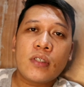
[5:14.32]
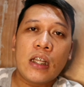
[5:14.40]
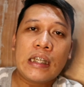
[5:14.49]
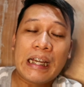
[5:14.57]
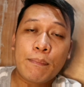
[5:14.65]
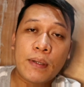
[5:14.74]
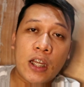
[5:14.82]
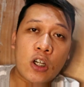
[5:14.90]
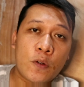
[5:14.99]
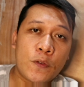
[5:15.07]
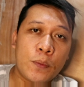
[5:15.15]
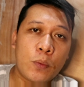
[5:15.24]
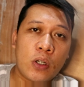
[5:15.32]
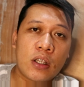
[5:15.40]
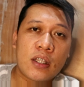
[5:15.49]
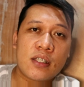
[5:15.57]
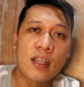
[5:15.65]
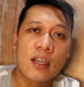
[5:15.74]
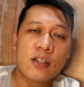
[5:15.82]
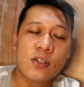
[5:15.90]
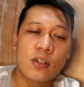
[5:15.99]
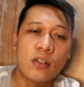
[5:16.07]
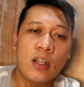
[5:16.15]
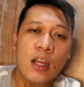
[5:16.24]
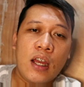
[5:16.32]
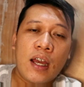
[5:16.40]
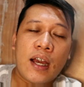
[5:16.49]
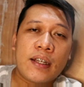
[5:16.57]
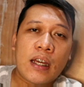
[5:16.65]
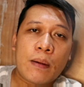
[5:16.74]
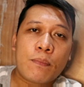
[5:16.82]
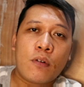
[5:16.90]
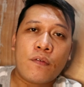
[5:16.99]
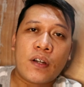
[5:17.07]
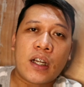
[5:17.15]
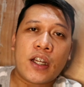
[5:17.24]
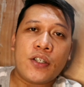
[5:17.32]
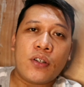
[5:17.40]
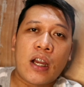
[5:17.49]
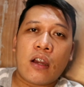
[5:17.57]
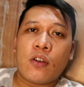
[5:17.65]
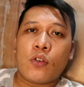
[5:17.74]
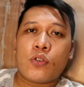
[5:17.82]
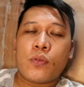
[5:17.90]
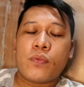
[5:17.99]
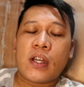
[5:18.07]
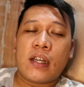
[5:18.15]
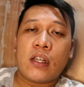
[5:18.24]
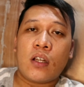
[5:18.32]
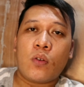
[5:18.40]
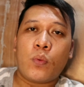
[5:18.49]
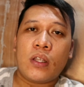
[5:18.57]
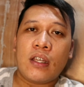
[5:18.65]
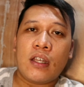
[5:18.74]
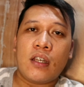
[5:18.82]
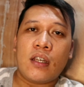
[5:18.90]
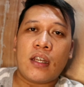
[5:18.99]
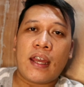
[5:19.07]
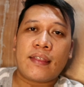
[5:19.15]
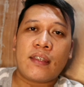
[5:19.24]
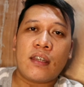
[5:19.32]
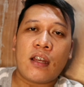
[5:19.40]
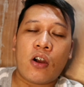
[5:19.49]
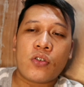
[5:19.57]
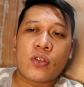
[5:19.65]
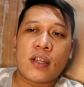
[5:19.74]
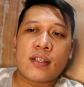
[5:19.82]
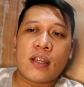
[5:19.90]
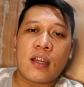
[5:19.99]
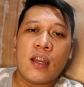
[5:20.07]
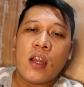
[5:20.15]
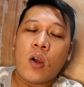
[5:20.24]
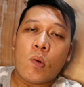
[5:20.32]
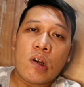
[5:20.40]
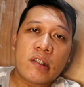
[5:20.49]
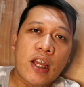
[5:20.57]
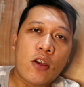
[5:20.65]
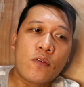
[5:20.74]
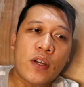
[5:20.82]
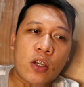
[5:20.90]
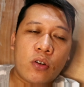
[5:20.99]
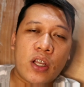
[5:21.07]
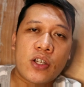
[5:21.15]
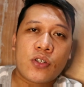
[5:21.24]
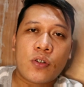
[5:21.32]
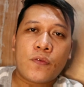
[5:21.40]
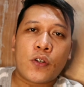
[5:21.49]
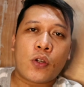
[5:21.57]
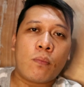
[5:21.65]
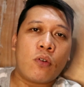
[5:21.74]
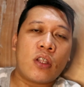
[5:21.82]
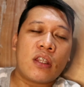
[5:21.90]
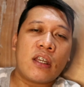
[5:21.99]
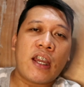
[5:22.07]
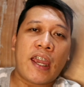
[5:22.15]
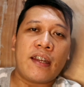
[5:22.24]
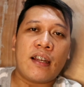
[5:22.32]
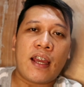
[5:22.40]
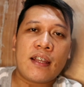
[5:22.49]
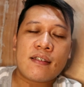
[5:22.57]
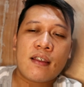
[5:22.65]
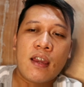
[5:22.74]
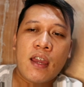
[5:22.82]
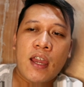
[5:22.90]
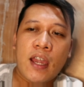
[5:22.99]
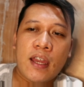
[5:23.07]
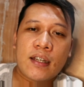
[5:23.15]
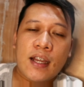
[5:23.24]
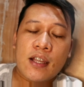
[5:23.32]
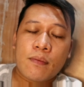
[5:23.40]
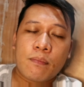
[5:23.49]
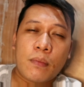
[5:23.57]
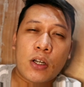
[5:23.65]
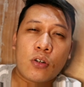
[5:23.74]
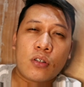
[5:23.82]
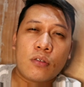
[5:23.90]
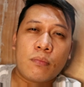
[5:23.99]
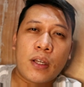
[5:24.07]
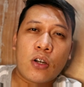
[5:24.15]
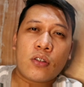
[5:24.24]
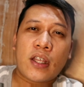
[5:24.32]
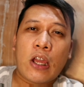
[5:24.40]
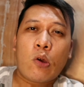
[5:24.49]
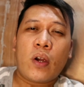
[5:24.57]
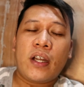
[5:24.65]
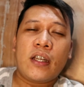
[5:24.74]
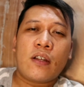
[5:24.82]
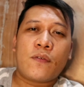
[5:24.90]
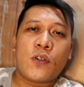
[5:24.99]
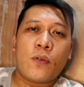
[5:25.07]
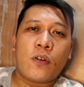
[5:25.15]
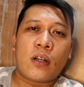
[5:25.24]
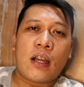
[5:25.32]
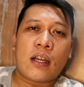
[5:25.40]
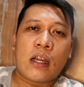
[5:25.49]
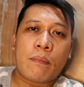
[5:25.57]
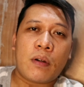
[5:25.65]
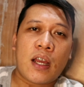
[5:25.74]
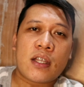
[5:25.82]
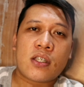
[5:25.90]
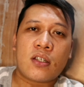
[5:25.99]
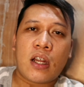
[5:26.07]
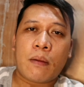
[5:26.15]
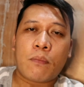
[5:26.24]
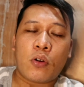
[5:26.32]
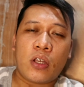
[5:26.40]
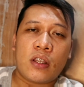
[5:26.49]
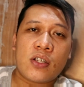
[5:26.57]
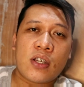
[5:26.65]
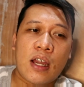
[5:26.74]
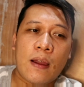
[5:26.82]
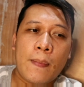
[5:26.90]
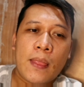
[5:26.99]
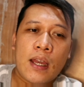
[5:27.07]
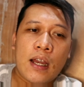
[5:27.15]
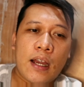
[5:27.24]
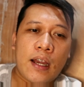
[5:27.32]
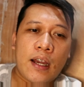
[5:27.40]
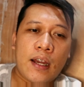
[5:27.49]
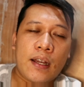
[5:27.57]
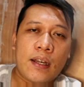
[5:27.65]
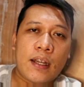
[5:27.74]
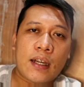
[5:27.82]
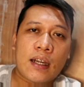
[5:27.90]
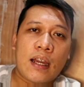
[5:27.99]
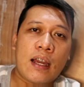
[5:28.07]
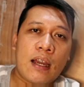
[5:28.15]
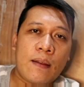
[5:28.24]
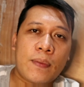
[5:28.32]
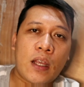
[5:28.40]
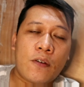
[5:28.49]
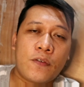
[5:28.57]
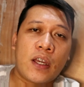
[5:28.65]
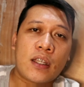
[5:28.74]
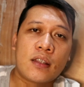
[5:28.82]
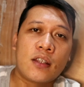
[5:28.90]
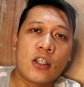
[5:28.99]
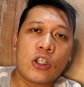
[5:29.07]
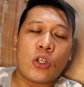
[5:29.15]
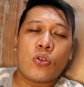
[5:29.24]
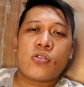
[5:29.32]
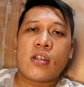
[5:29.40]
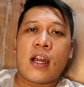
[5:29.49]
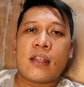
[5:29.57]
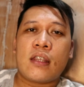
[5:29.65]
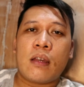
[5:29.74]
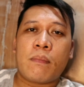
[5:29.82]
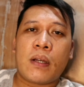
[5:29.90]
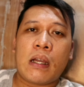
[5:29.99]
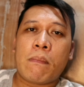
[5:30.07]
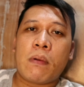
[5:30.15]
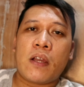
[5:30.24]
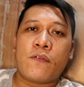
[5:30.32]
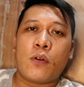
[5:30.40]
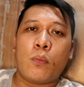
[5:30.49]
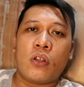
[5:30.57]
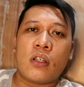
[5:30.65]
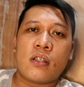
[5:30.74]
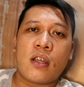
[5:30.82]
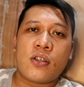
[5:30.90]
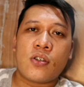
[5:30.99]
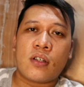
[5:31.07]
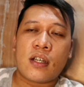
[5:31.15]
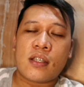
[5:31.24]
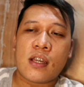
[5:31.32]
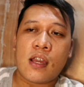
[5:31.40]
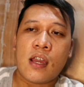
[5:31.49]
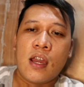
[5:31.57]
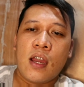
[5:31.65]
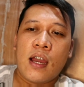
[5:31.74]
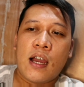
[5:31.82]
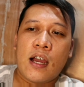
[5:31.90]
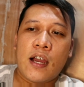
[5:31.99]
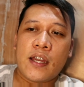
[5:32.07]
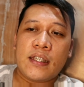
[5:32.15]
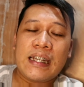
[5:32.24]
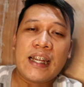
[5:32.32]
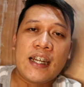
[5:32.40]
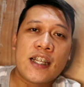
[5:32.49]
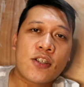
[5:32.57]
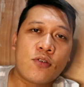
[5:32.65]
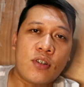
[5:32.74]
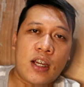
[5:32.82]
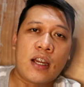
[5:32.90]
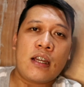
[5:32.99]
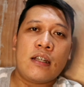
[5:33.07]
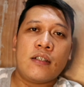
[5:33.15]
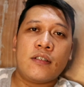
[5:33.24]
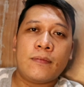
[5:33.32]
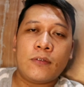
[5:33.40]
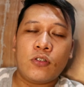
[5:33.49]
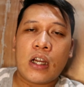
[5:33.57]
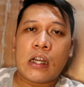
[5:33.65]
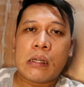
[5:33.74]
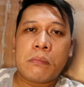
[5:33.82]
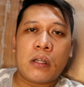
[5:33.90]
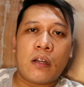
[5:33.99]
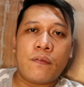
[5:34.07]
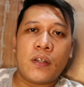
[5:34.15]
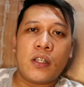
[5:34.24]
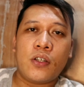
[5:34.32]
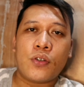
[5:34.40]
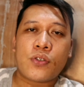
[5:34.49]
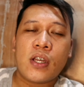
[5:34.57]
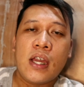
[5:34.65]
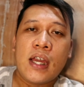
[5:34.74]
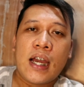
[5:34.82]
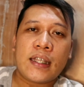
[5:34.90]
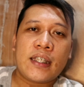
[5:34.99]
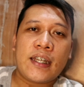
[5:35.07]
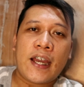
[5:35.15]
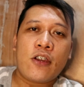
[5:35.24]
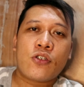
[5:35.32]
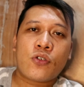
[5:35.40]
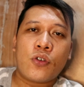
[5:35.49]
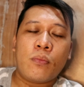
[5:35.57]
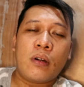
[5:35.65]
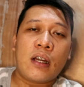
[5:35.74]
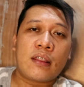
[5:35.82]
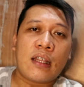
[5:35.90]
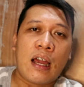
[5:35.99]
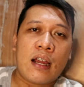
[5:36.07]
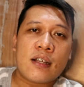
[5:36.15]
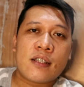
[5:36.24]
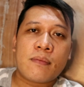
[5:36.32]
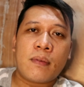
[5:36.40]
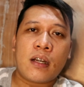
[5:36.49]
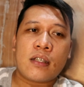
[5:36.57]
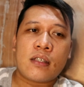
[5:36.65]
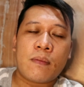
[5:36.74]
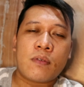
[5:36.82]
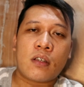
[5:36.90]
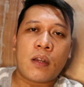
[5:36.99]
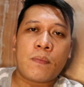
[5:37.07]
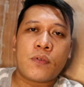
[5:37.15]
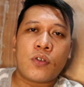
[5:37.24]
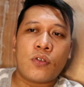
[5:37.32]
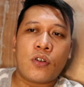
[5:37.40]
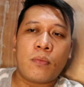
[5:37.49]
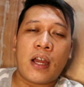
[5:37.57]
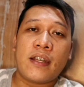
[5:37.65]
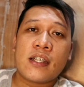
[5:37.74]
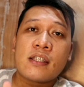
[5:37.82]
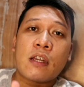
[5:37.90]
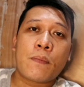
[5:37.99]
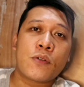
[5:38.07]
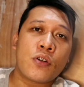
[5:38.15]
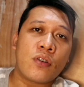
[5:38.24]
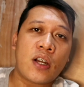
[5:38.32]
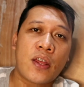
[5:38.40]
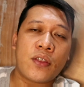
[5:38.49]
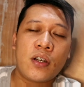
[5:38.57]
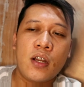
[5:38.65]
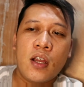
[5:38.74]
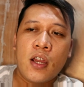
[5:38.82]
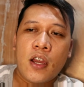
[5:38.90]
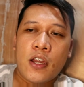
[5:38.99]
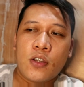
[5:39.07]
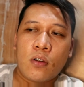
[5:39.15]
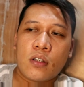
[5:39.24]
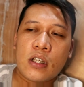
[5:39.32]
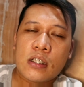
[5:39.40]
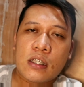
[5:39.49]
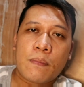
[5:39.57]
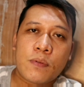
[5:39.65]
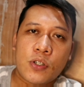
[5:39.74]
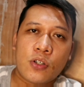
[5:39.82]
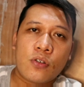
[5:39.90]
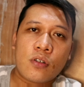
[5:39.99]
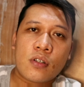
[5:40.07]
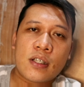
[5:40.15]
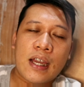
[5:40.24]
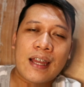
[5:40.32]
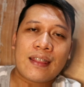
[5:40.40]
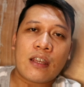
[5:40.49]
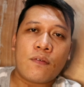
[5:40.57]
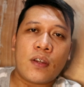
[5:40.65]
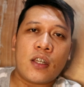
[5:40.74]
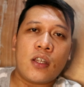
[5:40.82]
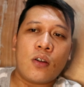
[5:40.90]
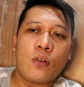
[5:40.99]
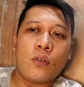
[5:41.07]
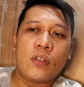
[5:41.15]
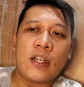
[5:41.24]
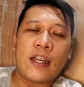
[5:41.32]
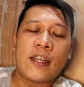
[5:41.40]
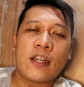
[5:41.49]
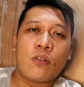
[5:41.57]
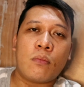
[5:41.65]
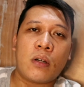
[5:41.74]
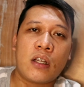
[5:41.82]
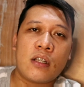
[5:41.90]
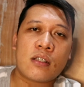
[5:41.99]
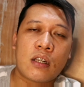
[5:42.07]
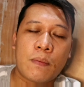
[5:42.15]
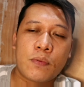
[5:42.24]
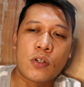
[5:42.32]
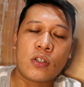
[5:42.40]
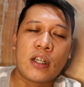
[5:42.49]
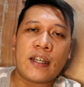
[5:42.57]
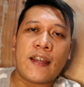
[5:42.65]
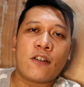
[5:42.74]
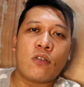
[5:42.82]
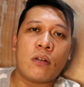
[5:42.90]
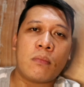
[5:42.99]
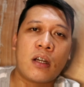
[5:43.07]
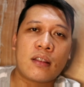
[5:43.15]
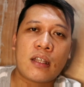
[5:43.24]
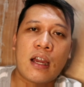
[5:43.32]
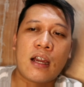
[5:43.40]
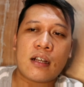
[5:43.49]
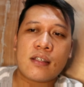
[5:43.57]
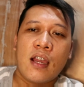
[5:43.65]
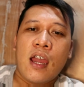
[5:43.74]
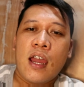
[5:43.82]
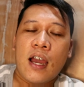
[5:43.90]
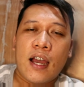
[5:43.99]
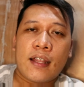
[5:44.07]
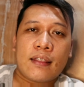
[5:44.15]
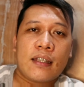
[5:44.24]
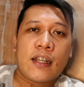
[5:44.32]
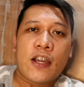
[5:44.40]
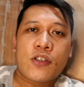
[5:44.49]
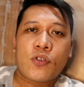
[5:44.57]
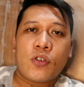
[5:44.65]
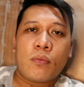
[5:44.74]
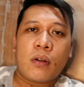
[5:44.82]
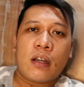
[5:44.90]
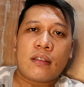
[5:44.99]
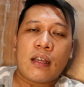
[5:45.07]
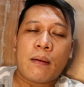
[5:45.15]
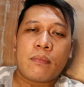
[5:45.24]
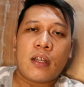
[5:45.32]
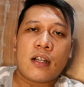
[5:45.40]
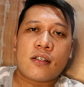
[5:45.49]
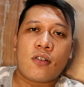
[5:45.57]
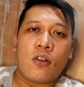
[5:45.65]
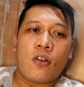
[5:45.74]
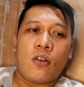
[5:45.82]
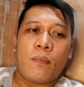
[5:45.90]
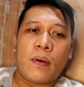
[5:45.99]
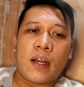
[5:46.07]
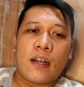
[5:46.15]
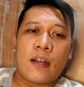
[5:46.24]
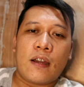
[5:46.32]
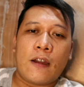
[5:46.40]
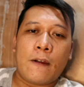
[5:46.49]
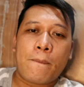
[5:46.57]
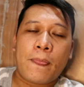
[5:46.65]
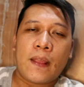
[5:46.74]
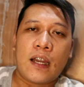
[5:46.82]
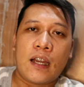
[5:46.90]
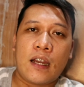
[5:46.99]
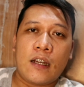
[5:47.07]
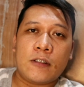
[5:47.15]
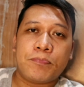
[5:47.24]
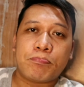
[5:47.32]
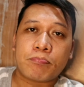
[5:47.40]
nag-apply ko for monetization and ah, na-approve agad yung aking YouTube channel within 19 hours kasi wala tayong violation for community guidelines and ka meron, meron tayong warning for uh, copyright strike or hindi siya uh, naka-affect dun sa ating pag-apply for monetization kasi uh, nilinis ko na yung aking mga videos at tinayos ko yung mga tags, mga subscription or mga description rather yung description sa ating video nilagyan ko yung mga description, nilagyan ko ng mga tags at tinayos ko yung mga thumbnails ko para uh,